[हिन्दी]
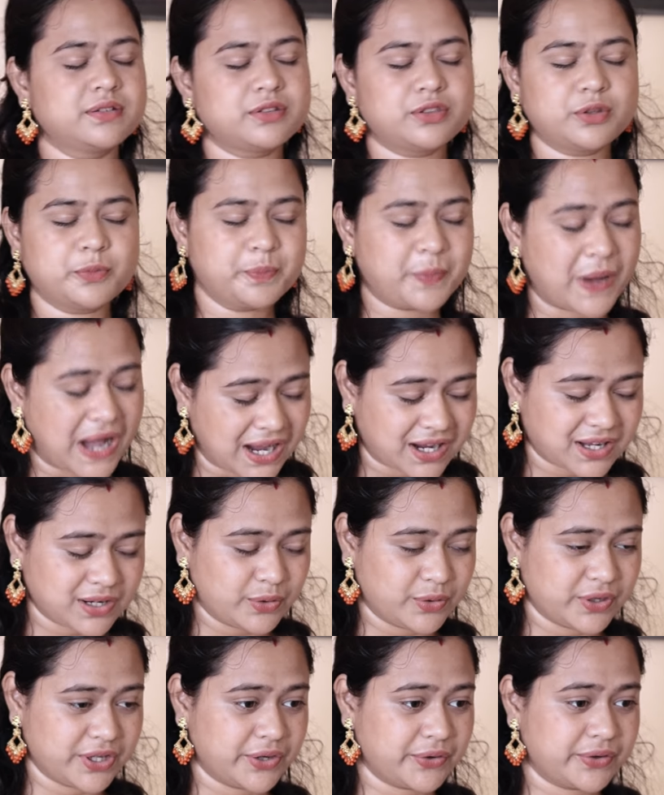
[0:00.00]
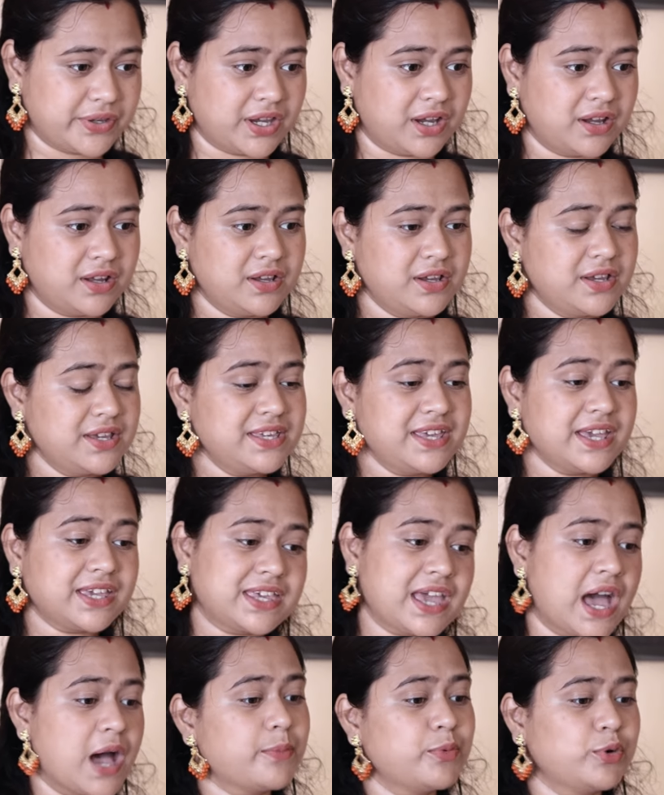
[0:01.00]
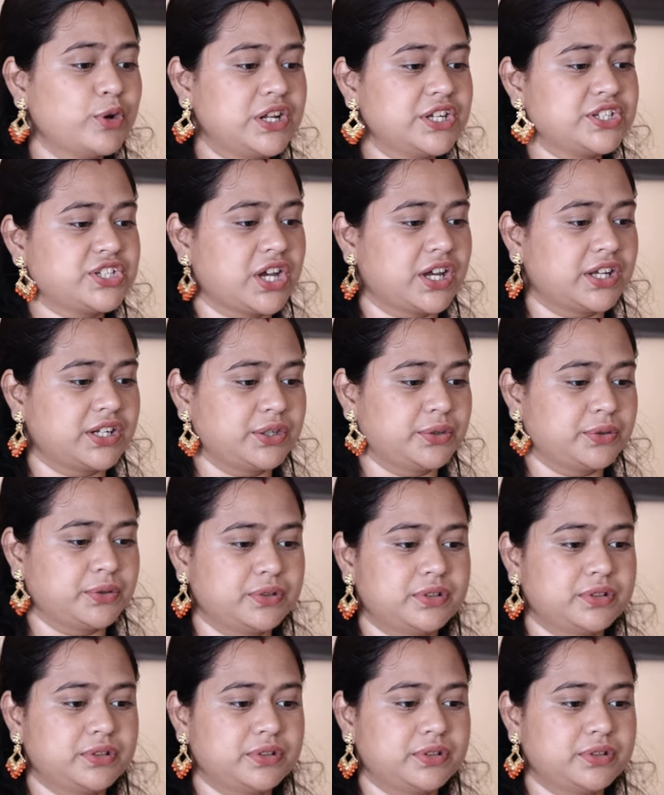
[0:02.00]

तुम पागल हो गए हो क्या ये क्या बोले जा रहे हो